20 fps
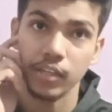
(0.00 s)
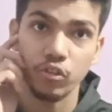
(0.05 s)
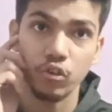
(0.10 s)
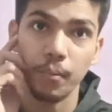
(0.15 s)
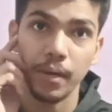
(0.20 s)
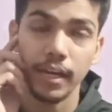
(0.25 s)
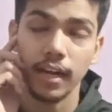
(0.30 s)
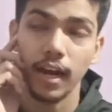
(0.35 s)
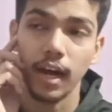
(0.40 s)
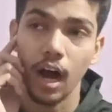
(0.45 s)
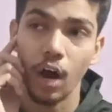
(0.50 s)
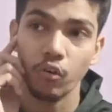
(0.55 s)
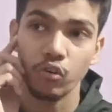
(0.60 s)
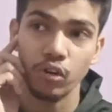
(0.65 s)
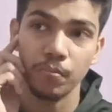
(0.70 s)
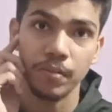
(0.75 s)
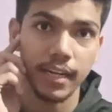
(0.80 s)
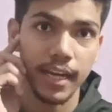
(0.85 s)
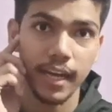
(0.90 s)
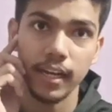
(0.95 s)
को मैं आउट
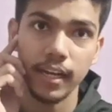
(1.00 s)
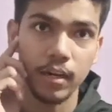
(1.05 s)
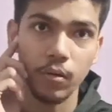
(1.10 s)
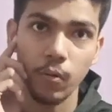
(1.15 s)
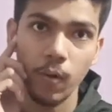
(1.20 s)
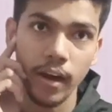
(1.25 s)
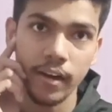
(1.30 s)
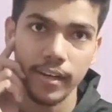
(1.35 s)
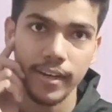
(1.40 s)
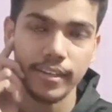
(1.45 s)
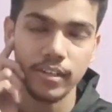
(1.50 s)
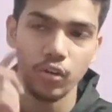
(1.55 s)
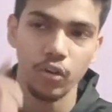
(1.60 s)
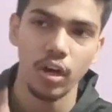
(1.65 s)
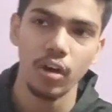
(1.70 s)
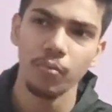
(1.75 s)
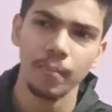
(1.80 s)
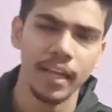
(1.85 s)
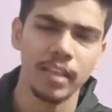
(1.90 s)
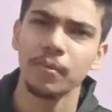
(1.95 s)
ऑफ टेन वन रेट
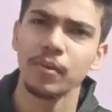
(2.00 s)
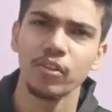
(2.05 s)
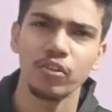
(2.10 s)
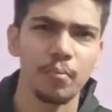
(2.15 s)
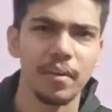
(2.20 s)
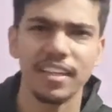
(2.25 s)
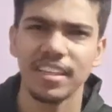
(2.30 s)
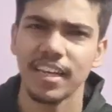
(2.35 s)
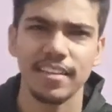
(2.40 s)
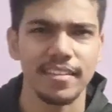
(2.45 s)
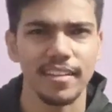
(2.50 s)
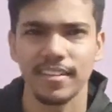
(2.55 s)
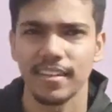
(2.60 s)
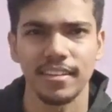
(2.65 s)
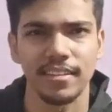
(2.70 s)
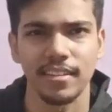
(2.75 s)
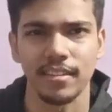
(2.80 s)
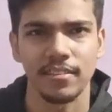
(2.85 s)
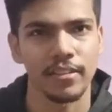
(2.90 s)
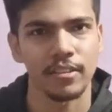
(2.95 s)
करूँगा मैथमेटिक्स को मैं छः सात रेट
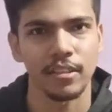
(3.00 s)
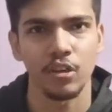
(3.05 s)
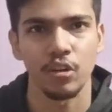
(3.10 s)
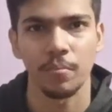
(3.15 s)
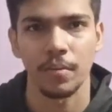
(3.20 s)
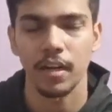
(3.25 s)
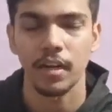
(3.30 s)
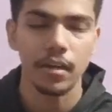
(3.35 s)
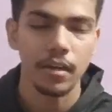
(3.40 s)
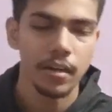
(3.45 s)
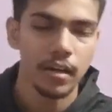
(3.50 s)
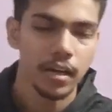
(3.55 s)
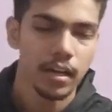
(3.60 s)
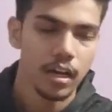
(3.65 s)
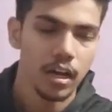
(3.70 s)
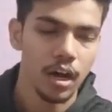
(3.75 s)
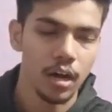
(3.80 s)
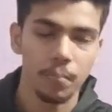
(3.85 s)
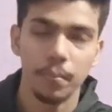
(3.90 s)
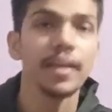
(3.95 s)
कर सकता हूँ अपना
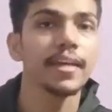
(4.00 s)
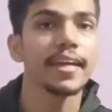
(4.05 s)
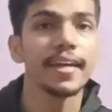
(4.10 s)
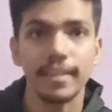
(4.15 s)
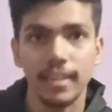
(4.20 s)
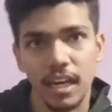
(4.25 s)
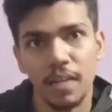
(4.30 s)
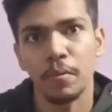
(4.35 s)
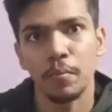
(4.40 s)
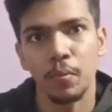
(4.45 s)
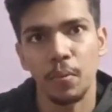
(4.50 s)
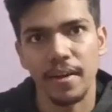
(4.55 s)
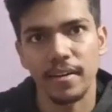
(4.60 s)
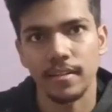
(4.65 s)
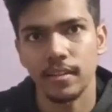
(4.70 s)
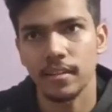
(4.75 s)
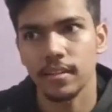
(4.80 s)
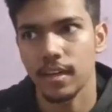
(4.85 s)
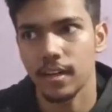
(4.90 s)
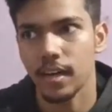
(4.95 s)
आ, मैं गेट के लिए भी
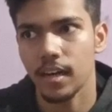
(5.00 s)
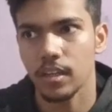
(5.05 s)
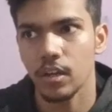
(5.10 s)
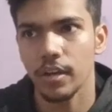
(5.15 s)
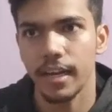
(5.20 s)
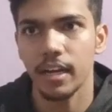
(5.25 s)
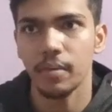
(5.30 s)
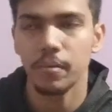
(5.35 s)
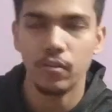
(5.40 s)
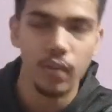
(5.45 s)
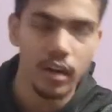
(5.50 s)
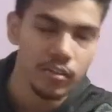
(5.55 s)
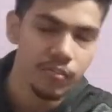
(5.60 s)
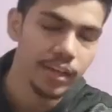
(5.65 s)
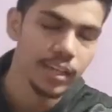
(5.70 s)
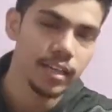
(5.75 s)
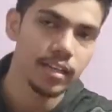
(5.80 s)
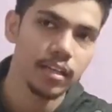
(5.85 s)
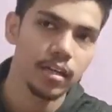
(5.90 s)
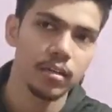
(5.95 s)
प्रिपरेशन कर रहा था गेट भी क्वालिफाई
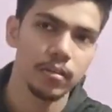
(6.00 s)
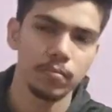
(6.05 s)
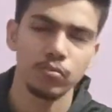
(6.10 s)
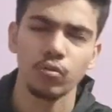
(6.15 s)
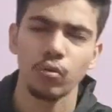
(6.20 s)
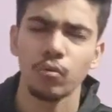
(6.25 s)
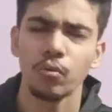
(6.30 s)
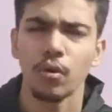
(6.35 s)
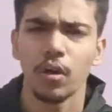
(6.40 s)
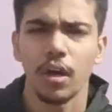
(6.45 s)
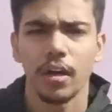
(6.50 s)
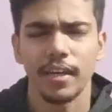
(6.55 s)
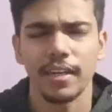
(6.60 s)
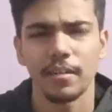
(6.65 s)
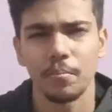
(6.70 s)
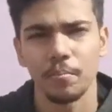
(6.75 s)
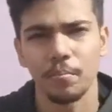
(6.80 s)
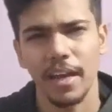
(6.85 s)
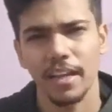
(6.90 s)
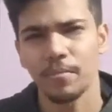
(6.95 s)
किया था सो
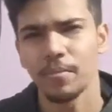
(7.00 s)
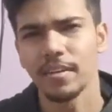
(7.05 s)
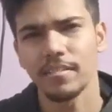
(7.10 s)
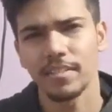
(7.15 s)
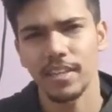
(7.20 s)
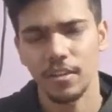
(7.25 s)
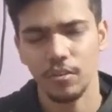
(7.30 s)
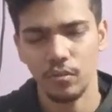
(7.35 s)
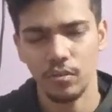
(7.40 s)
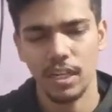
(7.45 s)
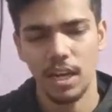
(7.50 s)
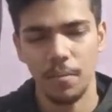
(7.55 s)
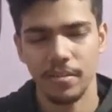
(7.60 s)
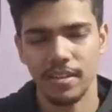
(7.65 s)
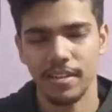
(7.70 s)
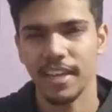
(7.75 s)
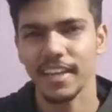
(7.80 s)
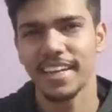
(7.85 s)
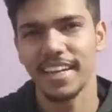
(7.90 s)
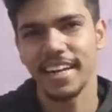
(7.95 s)
मैथमेटिक्स का जो सिलेबस
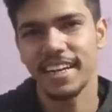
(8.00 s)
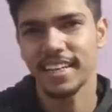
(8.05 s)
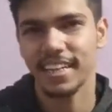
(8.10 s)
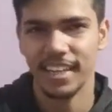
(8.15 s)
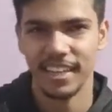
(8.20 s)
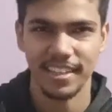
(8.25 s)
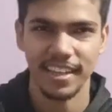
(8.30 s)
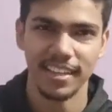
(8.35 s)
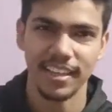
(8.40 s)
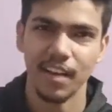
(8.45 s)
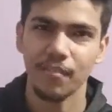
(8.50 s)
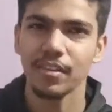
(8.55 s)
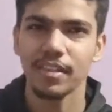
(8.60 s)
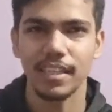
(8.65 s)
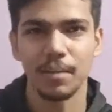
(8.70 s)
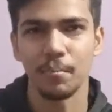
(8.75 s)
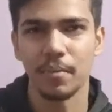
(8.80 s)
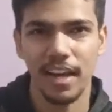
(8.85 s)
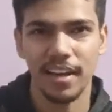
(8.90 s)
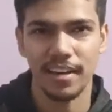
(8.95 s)
रहता है गेट के साथ काफ़ी
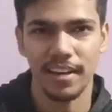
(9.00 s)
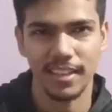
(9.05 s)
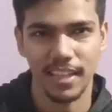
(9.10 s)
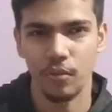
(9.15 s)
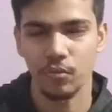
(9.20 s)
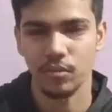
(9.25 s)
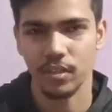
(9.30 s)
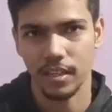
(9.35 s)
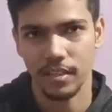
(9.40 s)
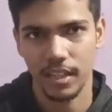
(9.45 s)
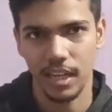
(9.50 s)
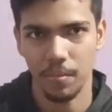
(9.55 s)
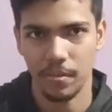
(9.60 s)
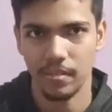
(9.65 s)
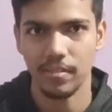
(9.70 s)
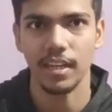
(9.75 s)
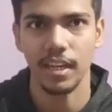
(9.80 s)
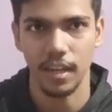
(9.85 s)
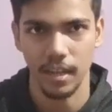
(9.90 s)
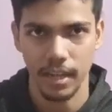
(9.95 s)
सिमिलर रहता है उसका सिलेबस
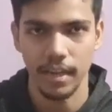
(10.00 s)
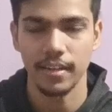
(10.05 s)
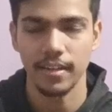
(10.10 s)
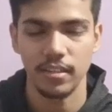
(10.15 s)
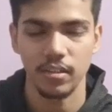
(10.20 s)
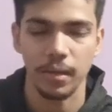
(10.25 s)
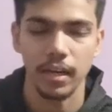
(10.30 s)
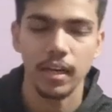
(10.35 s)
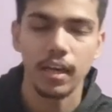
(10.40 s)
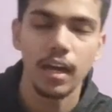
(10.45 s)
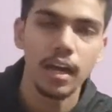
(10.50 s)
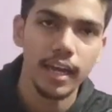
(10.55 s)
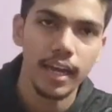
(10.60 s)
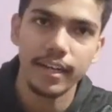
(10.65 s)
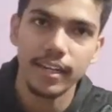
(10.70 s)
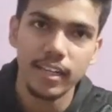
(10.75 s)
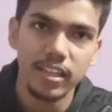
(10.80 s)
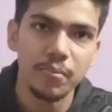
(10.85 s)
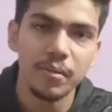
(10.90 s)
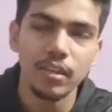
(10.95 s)
ठीक है एटीस में
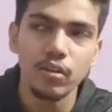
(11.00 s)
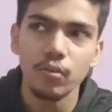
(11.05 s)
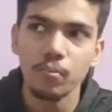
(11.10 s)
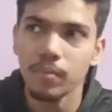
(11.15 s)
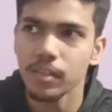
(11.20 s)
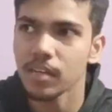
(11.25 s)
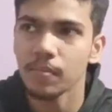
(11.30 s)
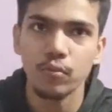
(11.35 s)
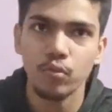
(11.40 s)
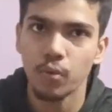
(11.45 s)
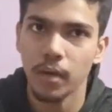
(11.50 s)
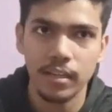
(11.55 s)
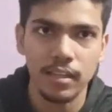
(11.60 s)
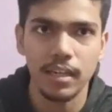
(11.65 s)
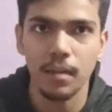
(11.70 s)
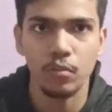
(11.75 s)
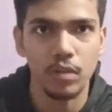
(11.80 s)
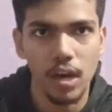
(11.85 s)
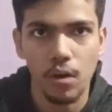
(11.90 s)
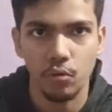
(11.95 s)
एटीस में तो मतलब ट्वेल्थ
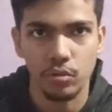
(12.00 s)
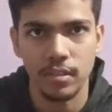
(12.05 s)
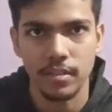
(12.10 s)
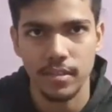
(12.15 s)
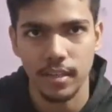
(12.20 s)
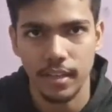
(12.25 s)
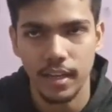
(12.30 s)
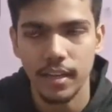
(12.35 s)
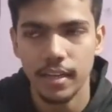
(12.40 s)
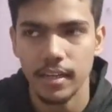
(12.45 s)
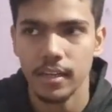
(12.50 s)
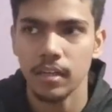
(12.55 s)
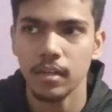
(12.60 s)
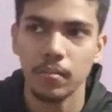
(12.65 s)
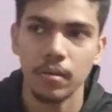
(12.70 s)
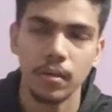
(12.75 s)
लेवल का क्वेश्चन आता है लेकिन